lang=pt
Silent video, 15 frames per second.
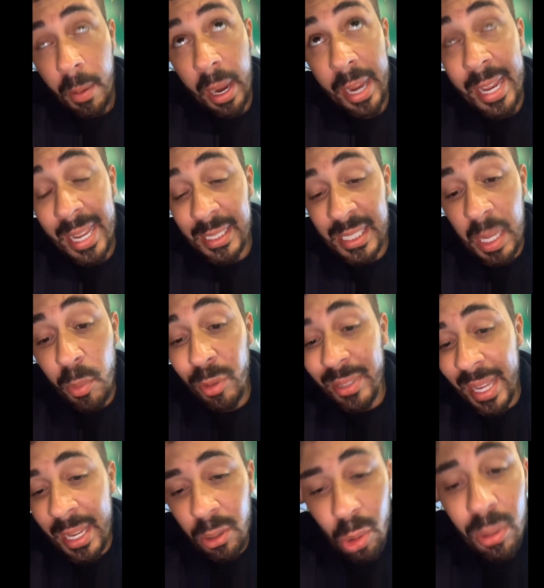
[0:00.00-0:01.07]
Aí recebo
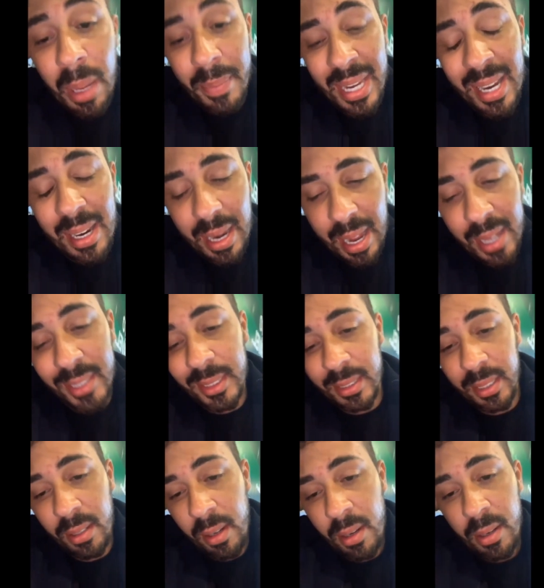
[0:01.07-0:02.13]
dentro da minha
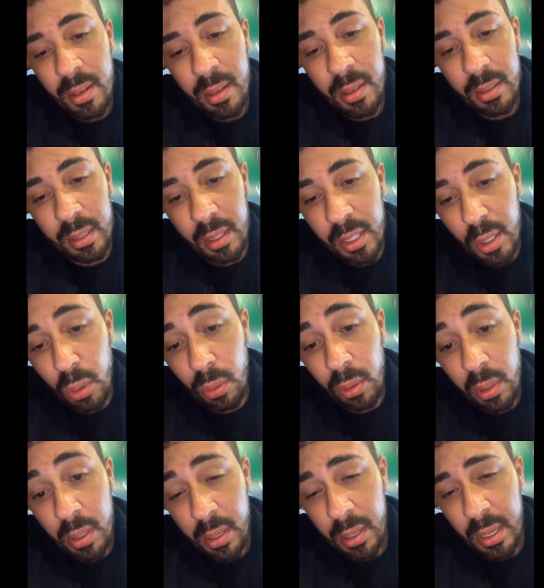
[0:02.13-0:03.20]
casa, entendeu?